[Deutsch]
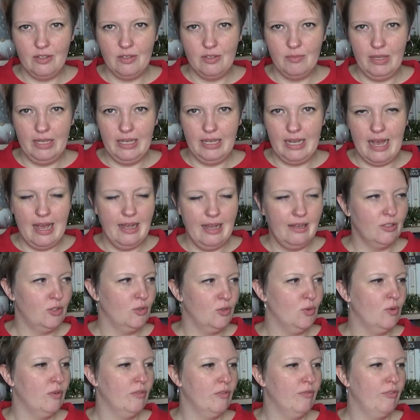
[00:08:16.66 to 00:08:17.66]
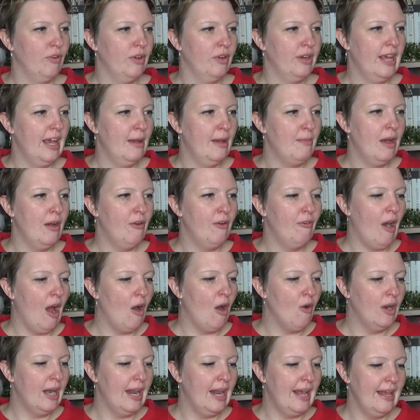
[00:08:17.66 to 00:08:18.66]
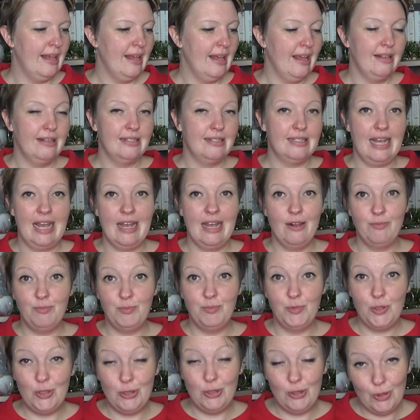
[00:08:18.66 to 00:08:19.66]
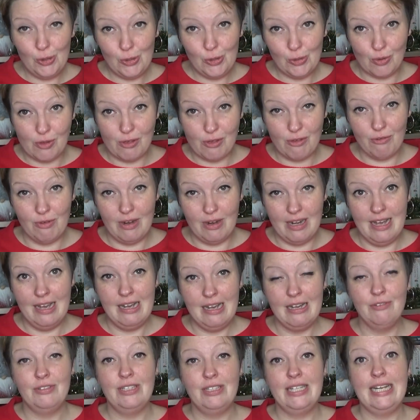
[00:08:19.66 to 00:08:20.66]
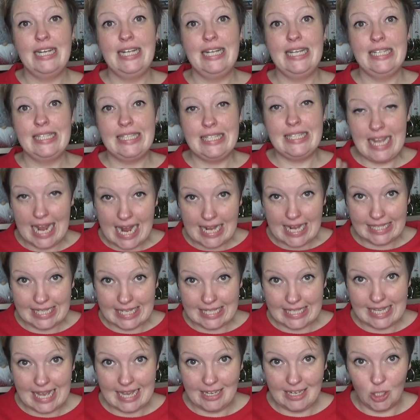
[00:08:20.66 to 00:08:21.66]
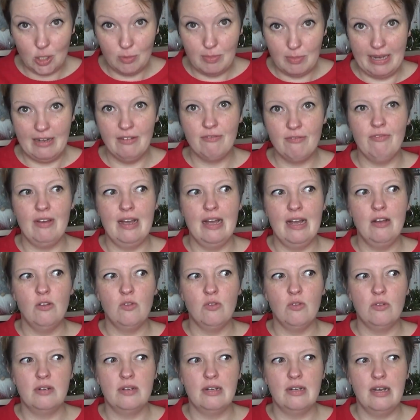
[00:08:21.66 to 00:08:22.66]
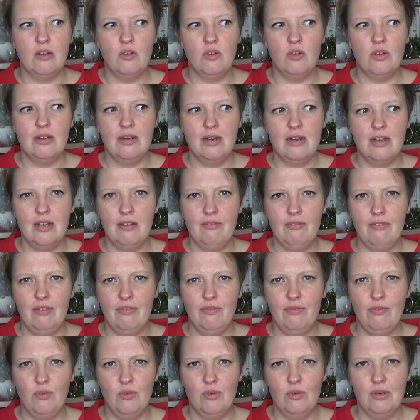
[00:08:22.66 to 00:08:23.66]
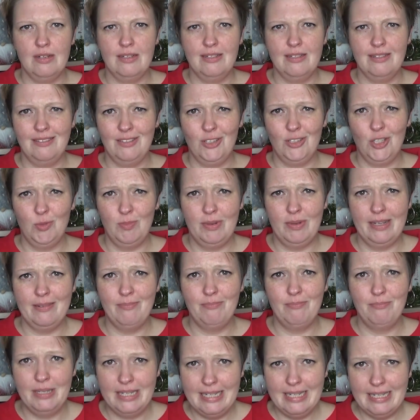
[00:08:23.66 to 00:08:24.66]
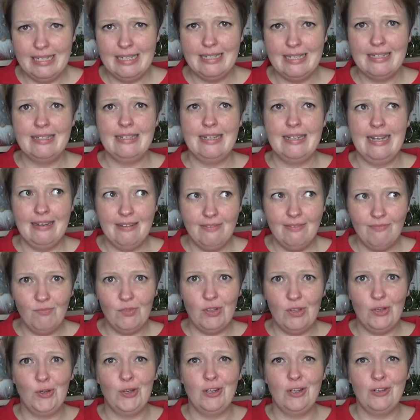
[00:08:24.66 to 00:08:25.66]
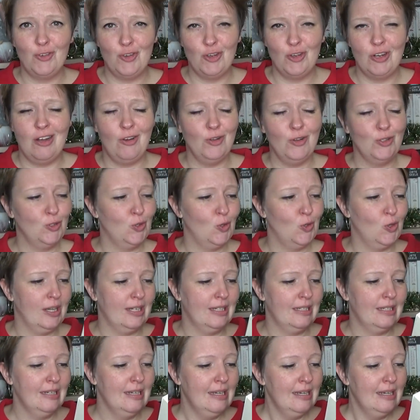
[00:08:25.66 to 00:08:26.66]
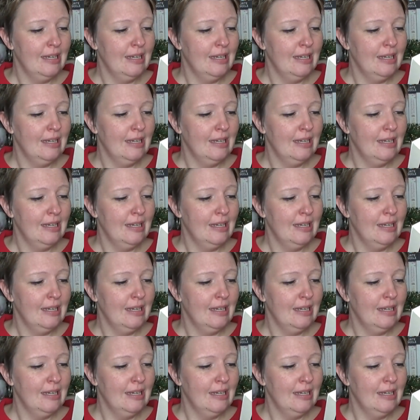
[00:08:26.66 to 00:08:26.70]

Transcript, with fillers: aus dem Regal gezogen von Emma Rowley. Ist ein Psychothriller, auf den ich sehr, sehr, sehr gespannt war und auch nach wie vor gespannt bin. Denn, ihr könnt es schon raushören,